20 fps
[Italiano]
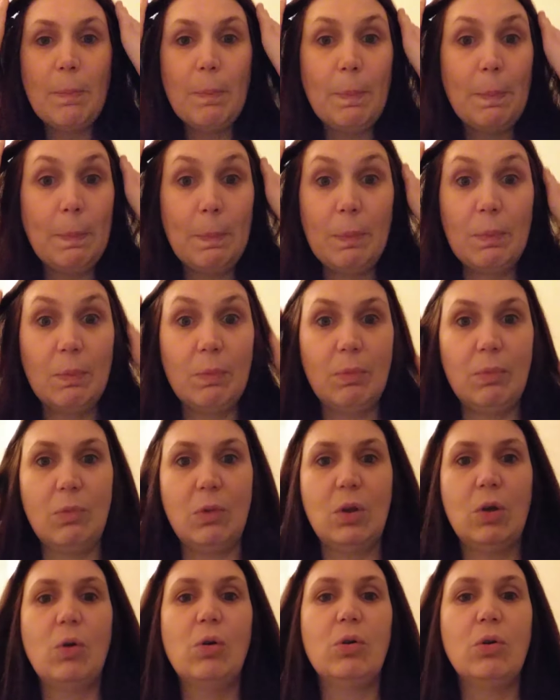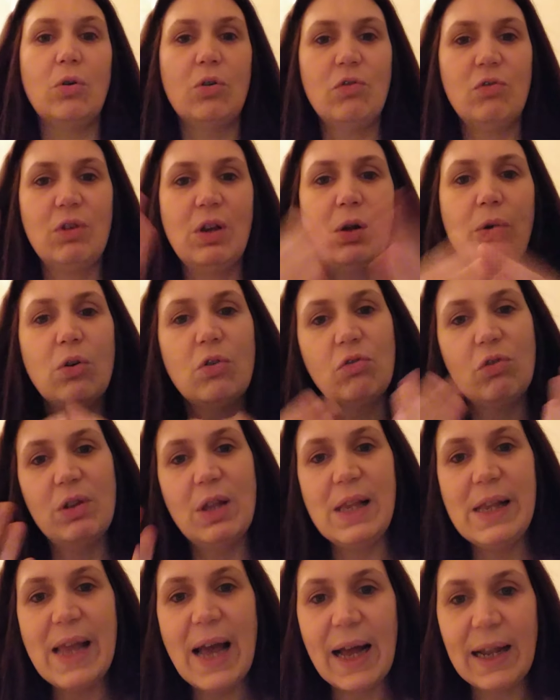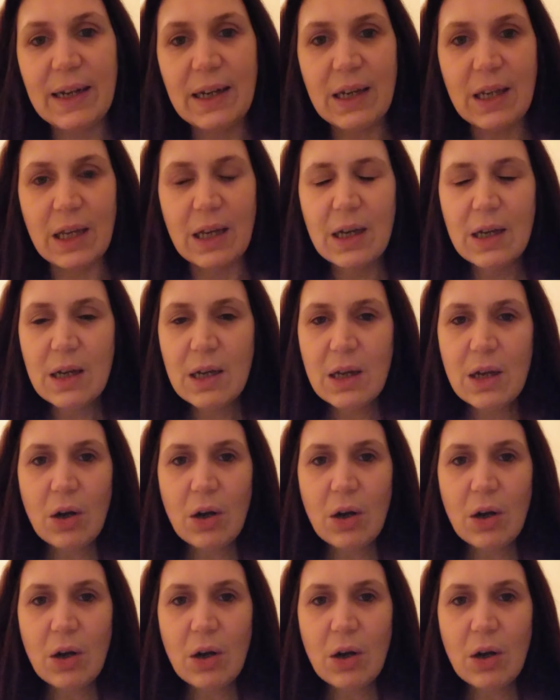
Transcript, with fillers: Mh, corso, nel corso degli anni,